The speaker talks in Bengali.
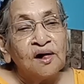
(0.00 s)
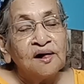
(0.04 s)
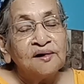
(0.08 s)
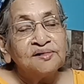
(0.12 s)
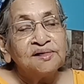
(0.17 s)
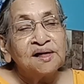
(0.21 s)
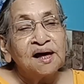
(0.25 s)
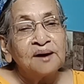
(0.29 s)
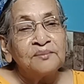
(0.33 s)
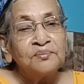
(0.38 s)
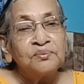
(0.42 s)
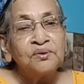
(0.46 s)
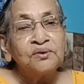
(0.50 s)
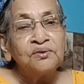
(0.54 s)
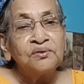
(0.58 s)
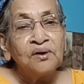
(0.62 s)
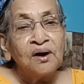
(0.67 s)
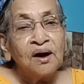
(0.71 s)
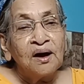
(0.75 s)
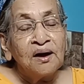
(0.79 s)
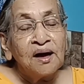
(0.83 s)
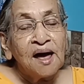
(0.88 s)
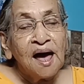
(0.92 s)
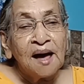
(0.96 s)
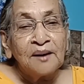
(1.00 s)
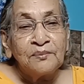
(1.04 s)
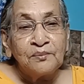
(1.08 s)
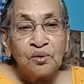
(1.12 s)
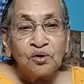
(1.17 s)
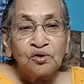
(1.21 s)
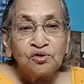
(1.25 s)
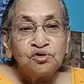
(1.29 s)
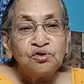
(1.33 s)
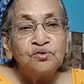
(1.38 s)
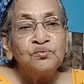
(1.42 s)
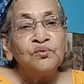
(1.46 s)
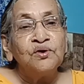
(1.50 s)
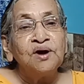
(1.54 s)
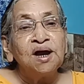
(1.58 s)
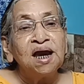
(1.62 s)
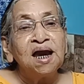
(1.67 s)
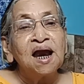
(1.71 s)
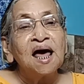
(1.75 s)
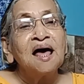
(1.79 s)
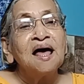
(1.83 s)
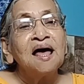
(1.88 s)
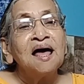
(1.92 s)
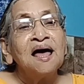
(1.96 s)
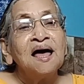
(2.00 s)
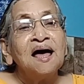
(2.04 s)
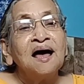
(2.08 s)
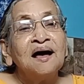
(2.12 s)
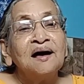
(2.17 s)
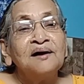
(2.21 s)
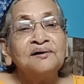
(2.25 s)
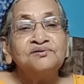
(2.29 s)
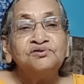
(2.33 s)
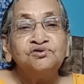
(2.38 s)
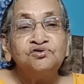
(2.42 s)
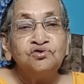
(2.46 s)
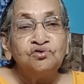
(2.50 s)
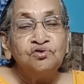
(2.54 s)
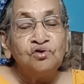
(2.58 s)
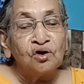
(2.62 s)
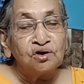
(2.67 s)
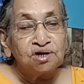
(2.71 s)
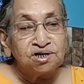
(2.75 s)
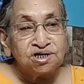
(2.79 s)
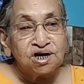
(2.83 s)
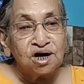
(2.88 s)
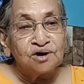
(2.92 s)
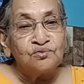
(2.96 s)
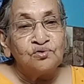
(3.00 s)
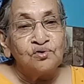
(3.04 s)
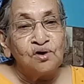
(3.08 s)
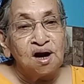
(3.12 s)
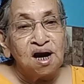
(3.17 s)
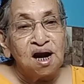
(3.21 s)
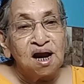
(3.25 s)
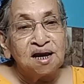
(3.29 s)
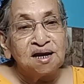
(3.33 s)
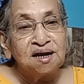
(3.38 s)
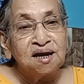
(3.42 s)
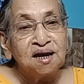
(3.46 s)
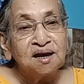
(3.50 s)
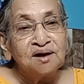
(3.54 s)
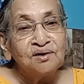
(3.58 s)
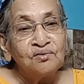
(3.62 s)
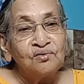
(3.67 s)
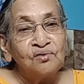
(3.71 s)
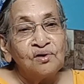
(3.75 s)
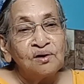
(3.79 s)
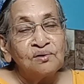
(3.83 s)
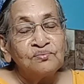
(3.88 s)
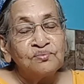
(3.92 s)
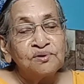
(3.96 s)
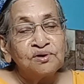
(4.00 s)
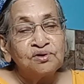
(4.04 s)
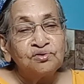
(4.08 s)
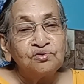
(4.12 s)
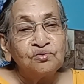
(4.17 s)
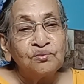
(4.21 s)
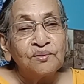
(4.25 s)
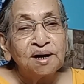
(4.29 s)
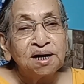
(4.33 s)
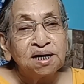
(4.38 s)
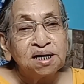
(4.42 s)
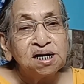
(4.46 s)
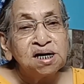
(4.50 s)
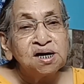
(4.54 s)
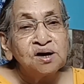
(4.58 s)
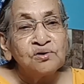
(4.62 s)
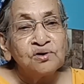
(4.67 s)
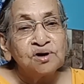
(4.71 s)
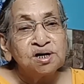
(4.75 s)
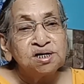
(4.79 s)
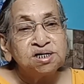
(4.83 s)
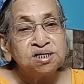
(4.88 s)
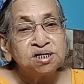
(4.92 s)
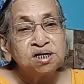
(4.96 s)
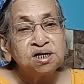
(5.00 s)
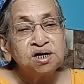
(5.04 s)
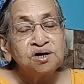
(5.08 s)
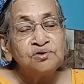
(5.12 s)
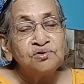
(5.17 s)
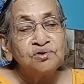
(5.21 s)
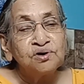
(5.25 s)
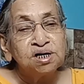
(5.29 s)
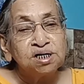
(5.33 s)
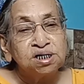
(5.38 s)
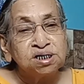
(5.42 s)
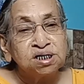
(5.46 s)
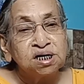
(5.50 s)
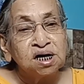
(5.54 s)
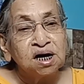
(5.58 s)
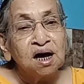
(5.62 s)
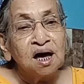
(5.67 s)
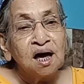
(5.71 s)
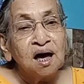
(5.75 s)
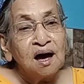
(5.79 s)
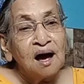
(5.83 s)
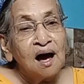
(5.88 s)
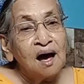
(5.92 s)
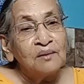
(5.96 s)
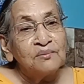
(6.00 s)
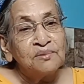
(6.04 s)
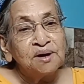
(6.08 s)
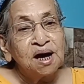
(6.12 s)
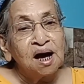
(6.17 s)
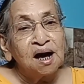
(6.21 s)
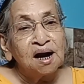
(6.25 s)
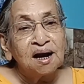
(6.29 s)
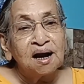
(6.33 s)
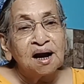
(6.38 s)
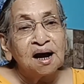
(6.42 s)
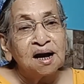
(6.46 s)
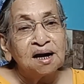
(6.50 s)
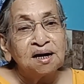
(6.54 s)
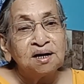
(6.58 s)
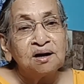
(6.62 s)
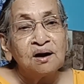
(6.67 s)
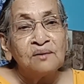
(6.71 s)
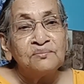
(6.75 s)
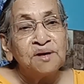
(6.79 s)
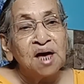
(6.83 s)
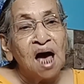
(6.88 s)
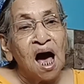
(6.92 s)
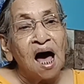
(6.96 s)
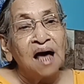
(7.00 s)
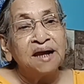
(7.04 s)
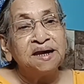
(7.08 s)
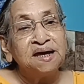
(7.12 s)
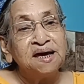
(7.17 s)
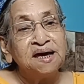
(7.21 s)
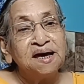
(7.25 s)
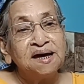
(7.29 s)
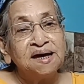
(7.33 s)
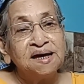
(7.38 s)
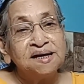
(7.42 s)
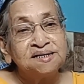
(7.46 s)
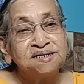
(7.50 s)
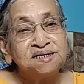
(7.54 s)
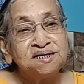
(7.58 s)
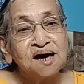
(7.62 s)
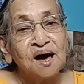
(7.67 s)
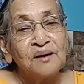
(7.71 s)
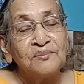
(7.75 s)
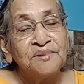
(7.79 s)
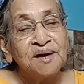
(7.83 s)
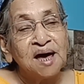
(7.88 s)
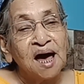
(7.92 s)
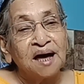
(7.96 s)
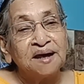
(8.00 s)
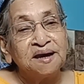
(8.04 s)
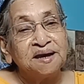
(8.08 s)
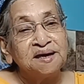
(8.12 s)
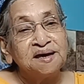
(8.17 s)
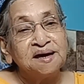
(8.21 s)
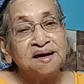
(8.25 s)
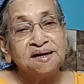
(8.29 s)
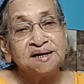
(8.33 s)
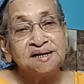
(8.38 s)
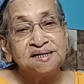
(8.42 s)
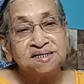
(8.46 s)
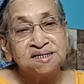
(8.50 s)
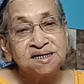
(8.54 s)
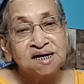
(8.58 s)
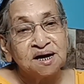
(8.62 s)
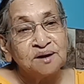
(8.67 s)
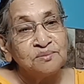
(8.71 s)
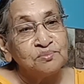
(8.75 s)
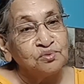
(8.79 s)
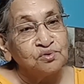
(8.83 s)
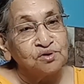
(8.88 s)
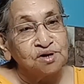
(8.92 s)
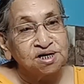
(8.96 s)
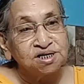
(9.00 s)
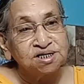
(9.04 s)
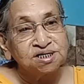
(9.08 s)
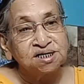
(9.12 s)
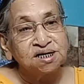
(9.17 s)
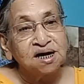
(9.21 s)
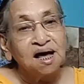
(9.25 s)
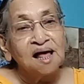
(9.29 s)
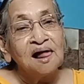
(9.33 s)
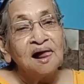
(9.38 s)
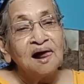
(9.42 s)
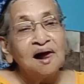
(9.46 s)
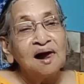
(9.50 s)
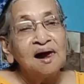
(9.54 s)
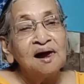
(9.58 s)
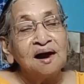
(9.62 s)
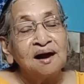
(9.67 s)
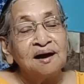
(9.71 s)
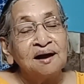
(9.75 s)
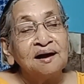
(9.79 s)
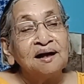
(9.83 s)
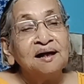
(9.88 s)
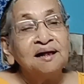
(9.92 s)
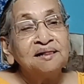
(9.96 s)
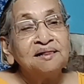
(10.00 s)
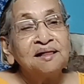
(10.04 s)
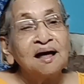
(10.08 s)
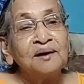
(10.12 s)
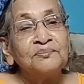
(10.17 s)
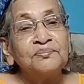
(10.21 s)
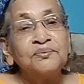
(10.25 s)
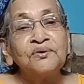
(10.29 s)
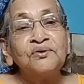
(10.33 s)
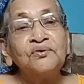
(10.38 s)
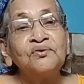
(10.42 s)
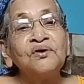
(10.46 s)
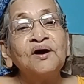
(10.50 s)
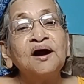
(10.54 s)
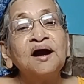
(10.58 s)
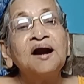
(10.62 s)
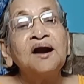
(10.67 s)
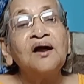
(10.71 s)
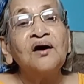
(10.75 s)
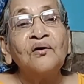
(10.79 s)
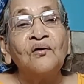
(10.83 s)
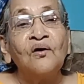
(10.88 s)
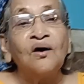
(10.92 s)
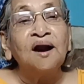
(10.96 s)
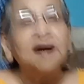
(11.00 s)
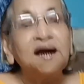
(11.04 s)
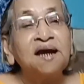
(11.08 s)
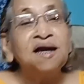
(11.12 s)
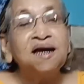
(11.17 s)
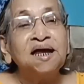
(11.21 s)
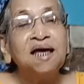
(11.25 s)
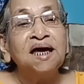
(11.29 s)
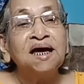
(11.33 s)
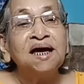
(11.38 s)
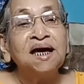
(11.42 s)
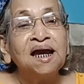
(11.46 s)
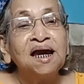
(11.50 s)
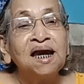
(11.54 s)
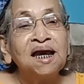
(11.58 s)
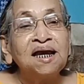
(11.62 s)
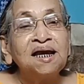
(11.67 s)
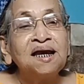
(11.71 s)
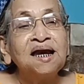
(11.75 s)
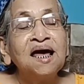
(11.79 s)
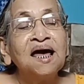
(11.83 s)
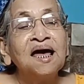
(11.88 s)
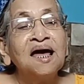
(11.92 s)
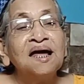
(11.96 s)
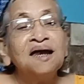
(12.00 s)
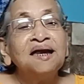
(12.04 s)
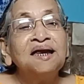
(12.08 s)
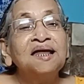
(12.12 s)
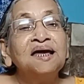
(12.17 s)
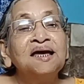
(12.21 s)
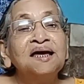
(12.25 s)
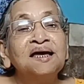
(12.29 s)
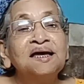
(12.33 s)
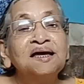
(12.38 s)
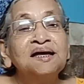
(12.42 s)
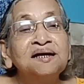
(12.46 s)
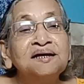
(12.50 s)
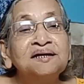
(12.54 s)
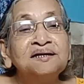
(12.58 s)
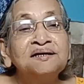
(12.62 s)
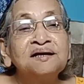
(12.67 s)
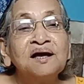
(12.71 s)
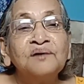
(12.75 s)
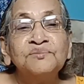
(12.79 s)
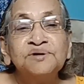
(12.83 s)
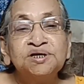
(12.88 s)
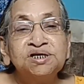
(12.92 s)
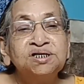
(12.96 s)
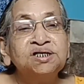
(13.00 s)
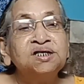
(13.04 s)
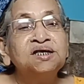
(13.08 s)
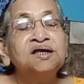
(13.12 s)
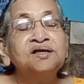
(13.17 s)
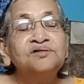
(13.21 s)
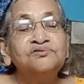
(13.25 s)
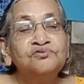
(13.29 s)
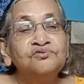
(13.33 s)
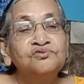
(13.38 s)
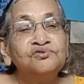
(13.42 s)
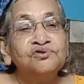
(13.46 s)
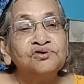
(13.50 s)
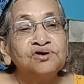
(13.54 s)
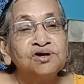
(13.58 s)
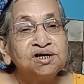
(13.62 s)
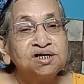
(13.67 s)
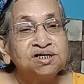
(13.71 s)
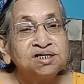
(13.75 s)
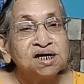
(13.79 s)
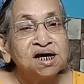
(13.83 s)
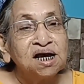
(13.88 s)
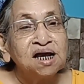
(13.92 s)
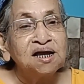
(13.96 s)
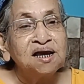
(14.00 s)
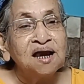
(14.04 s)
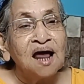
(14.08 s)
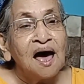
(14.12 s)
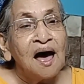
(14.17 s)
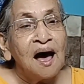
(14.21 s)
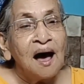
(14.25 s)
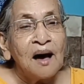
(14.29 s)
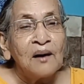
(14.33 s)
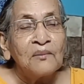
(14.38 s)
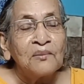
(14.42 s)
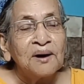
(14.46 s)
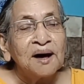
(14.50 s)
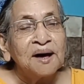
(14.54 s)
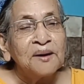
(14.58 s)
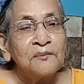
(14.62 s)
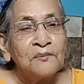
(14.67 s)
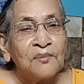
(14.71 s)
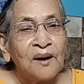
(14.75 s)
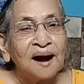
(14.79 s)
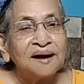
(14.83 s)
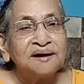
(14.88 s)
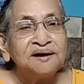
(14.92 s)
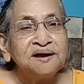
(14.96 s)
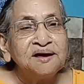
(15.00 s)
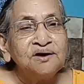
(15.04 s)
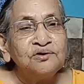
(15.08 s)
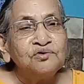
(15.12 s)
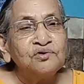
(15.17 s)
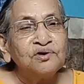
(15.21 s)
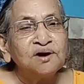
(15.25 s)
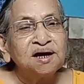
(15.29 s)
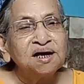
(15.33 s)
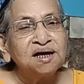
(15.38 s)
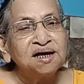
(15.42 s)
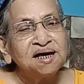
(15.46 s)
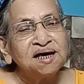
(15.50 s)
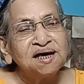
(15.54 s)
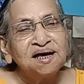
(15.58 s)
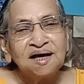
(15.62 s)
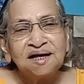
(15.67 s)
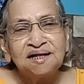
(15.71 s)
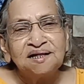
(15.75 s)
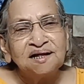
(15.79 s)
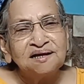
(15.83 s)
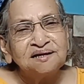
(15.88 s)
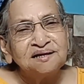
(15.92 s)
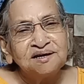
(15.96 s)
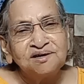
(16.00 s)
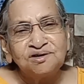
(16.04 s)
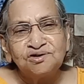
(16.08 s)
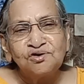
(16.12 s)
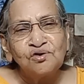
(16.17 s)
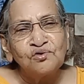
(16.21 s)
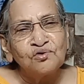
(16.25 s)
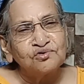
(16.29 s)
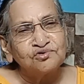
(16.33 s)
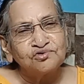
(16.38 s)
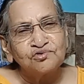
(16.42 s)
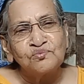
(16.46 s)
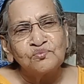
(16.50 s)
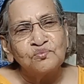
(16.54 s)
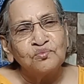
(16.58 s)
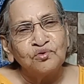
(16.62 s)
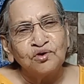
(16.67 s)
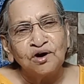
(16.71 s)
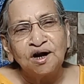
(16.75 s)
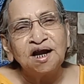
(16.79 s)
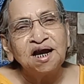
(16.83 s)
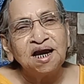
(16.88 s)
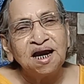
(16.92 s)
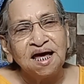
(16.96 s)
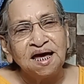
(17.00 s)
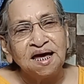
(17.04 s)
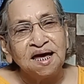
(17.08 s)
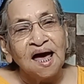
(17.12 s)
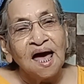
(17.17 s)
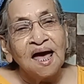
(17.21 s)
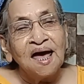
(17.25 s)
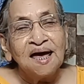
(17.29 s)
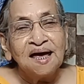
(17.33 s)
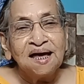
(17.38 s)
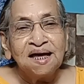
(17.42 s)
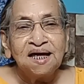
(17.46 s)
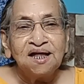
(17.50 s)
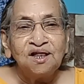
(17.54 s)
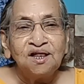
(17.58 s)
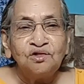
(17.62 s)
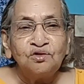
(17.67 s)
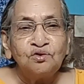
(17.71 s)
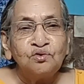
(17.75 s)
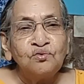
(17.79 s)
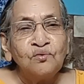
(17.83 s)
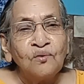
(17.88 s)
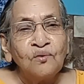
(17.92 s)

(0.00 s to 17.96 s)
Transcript: তারপর এক ভদ্রমহিলা দরজা খুললেন খুলে বল তোমার কি হয়েছে কি হয়েছে আমি কান্নাকাটিকে আমি হারিয়ে গেছি আমি হারিয়ে গেছি এই বলছি হ্যাঁ তারপর ওনারা ঘরে নিয়ে গেলেন নিয়ে গিয়ে স্বামী স্ত্রী দুজনে ছিলেন আমাকে বাটি করে কি খেতে দিয়েছিল অসব মনে নেই কিন্তু